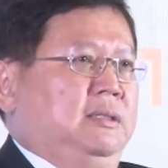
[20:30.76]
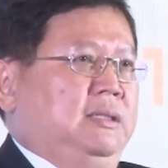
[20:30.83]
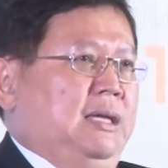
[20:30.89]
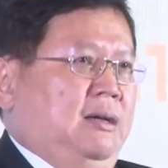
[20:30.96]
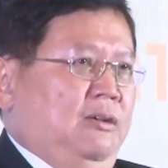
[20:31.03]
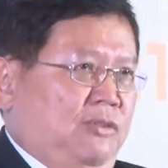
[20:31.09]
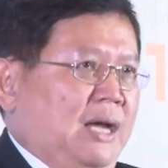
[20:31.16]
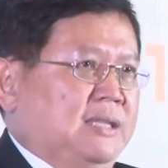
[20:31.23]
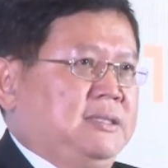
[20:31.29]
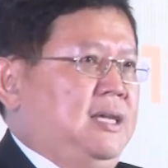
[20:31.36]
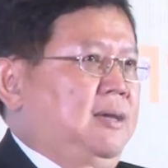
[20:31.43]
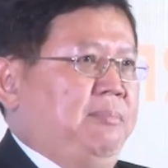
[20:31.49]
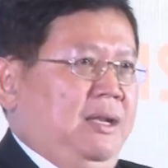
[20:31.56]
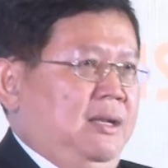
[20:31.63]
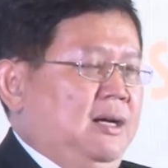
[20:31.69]
อย่างฟาติ
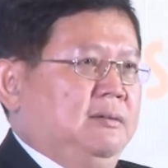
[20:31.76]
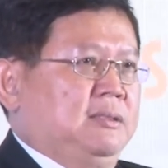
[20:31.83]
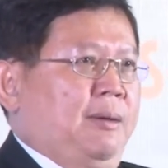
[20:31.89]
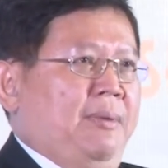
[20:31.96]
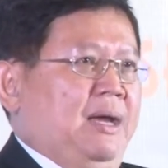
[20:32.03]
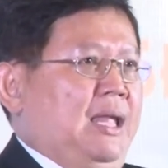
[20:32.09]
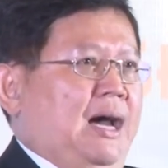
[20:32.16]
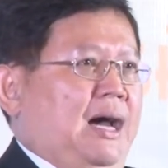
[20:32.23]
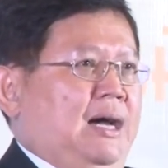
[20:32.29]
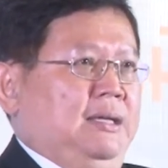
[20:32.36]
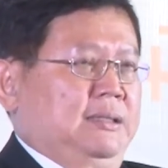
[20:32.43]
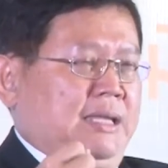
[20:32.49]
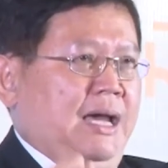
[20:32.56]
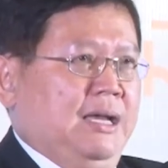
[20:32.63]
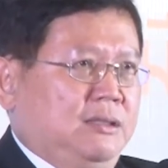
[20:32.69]
เป็นเรื่องธรรมดา
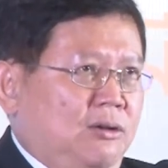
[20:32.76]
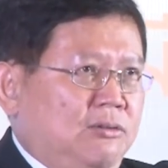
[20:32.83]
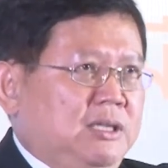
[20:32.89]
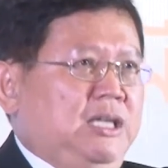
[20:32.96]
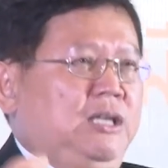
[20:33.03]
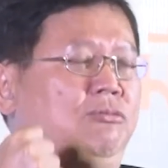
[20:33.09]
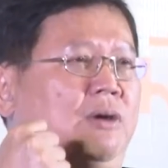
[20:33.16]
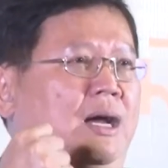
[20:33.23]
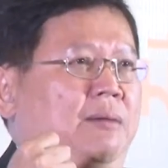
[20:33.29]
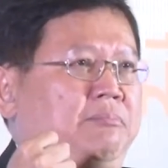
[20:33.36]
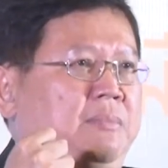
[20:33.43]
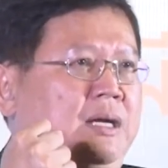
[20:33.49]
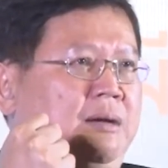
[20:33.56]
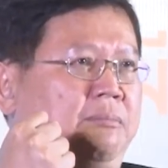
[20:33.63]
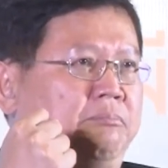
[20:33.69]
แต่ต้องคิดว่า
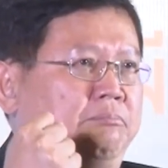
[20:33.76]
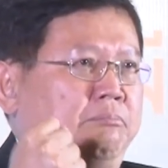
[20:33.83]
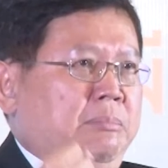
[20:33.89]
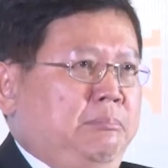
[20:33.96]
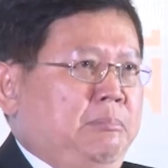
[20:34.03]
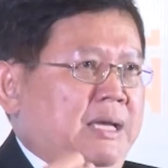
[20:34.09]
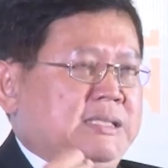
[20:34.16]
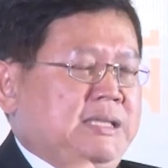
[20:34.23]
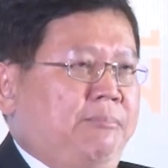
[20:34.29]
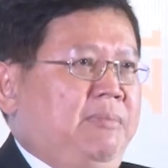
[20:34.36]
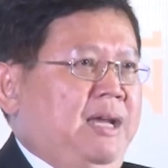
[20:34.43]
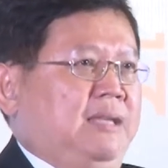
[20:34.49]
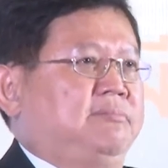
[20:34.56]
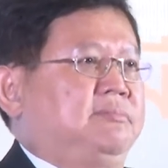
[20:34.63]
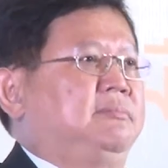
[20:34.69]
เมื่อไม่สำ
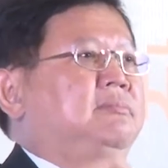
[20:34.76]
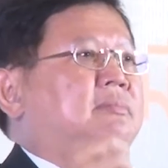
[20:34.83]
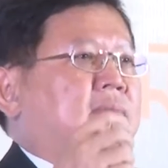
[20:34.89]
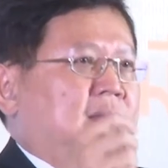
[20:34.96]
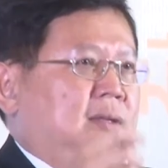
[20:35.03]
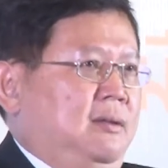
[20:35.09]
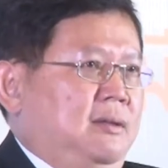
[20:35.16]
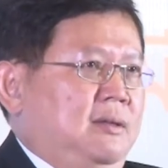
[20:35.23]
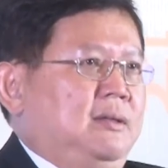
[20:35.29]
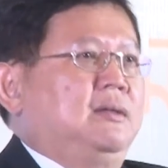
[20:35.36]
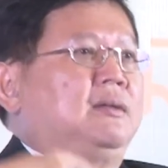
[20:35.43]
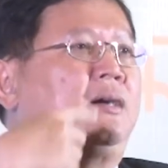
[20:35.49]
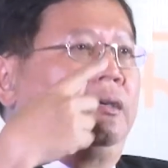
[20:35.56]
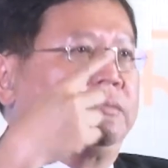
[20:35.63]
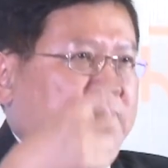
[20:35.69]
เร็จ
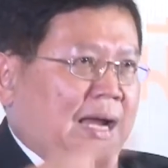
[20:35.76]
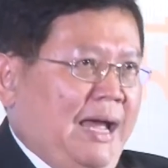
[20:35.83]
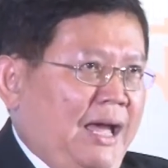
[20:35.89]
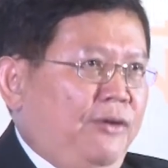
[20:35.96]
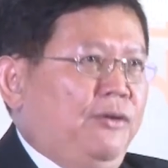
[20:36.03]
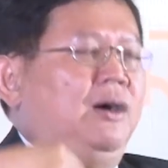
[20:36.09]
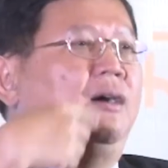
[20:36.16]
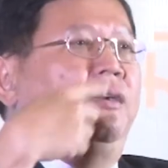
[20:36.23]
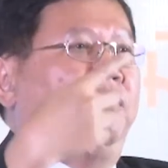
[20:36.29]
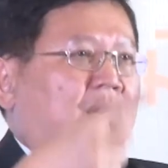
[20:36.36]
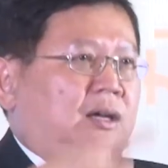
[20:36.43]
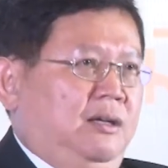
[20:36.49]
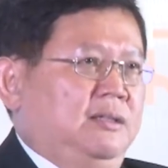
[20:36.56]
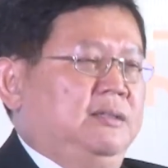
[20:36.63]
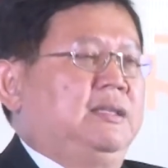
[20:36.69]
ก็ t r o u l
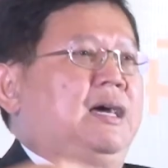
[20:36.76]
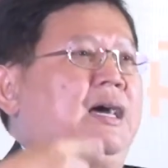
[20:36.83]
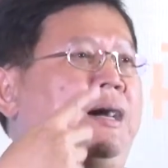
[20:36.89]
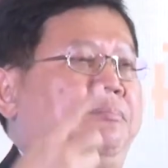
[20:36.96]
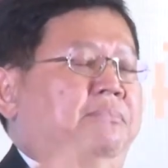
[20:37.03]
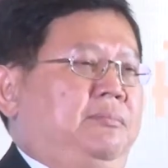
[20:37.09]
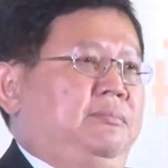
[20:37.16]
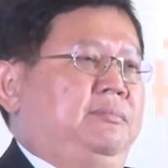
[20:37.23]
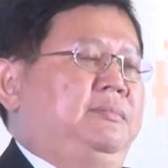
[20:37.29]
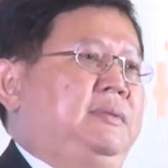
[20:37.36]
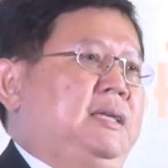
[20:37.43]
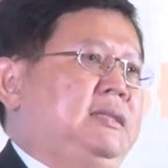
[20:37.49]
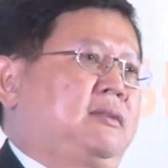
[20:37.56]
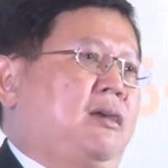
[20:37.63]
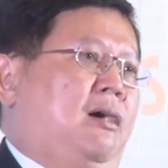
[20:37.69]
error นะครับ
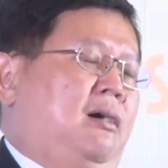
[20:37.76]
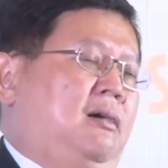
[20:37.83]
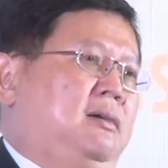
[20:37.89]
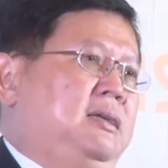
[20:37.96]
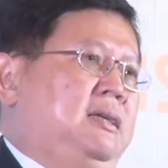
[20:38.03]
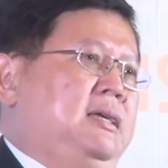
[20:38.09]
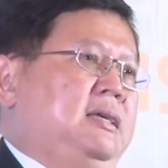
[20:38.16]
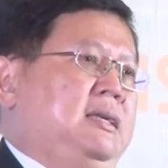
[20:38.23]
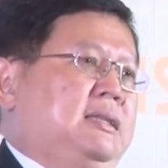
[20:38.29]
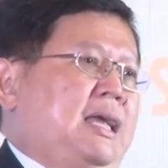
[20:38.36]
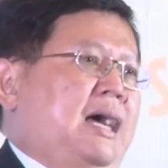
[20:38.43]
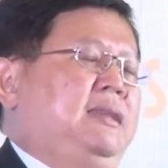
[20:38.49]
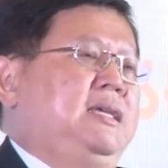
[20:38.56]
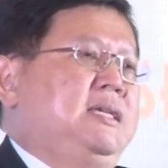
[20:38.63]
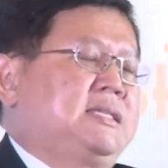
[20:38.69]
นั่นต่อ
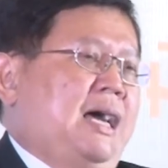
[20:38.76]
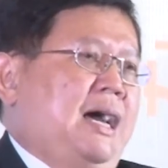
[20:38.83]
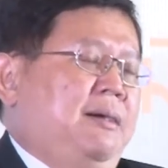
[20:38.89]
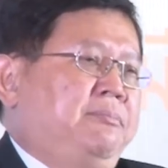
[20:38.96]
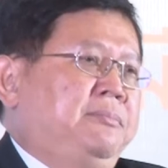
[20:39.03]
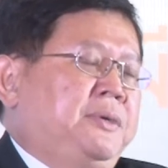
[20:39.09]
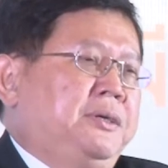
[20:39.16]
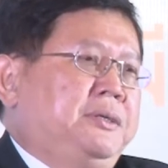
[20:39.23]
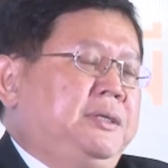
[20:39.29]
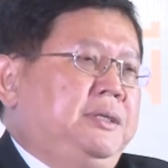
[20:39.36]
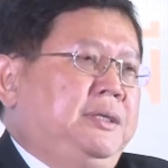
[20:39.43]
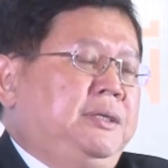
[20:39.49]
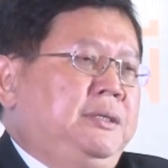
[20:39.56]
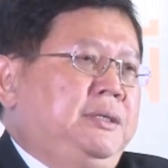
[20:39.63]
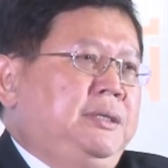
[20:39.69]
แต่ที่สามก็คื
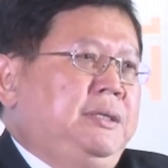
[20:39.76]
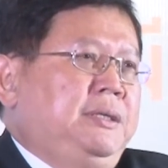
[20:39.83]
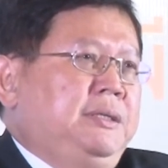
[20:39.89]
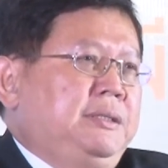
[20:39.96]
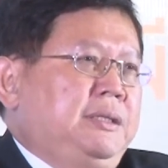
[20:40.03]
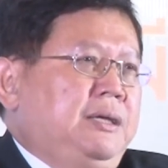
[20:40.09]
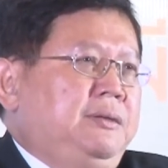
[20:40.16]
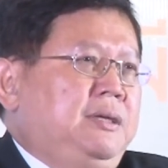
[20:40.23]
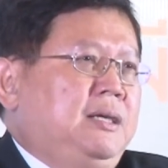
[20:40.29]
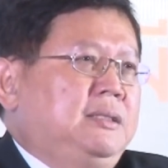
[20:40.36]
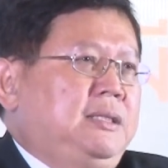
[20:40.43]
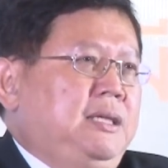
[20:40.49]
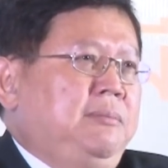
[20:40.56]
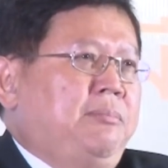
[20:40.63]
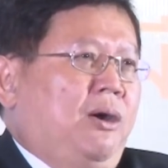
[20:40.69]
อในเรื่อง
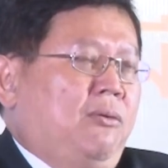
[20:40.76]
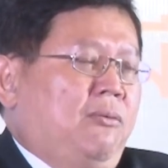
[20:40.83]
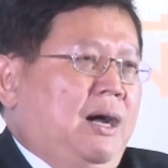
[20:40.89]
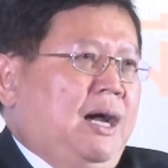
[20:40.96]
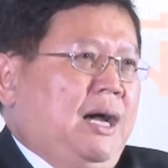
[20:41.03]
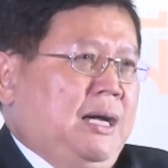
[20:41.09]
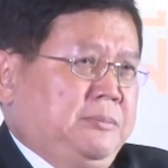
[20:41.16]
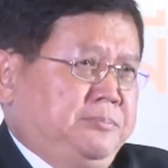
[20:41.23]
ที่บอกว่า